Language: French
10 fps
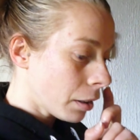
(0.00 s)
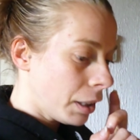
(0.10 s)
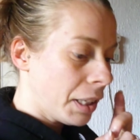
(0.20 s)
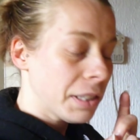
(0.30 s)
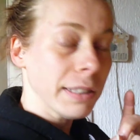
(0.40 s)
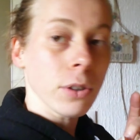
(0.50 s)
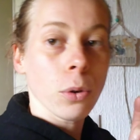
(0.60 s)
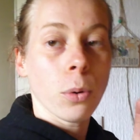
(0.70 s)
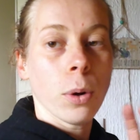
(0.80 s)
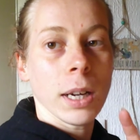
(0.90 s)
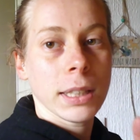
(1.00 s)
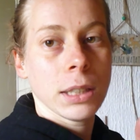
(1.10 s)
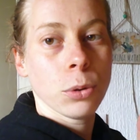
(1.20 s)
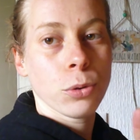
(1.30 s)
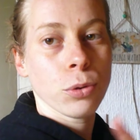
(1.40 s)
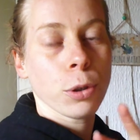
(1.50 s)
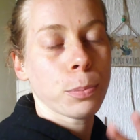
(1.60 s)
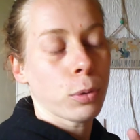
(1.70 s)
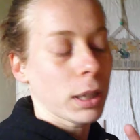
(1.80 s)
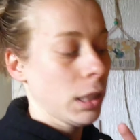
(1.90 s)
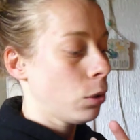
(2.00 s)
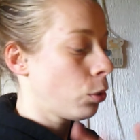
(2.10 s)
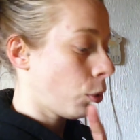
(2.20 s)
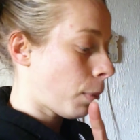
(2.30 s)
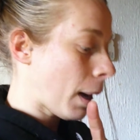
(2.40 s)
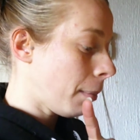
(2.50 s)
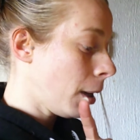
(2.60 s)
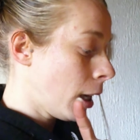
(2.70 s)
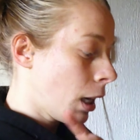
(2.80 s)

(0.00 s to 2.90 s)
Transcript: Ils disent en gros 1 kg de sucre pour 1 kg de rhubarbe.